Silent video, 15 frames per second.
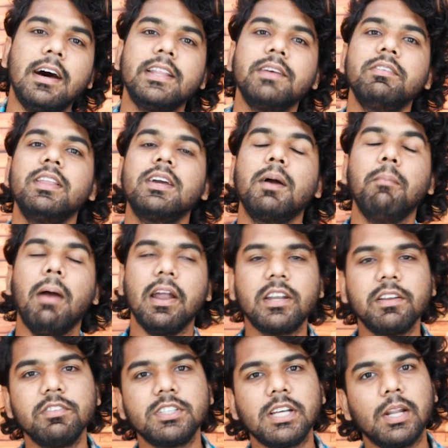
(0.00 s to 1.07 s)
అదేవిధంగా
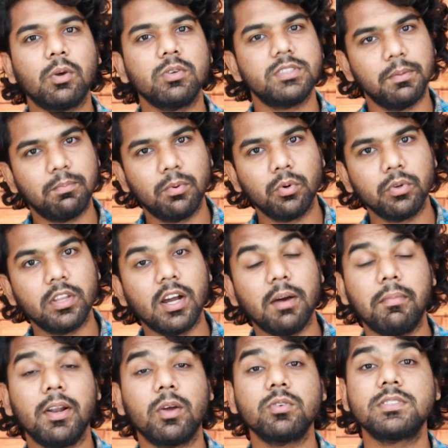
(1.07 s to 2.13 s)
బ్యాటరీ విషయానికి వస్తే పూర్తిగా
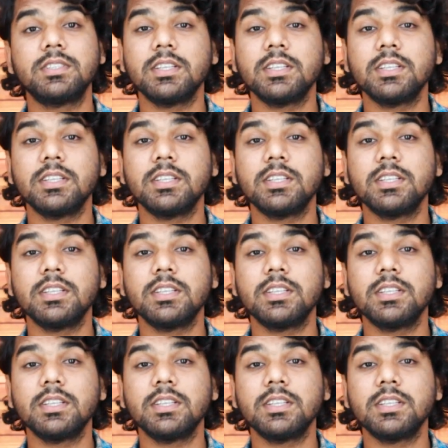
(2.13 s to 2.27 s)
మనకు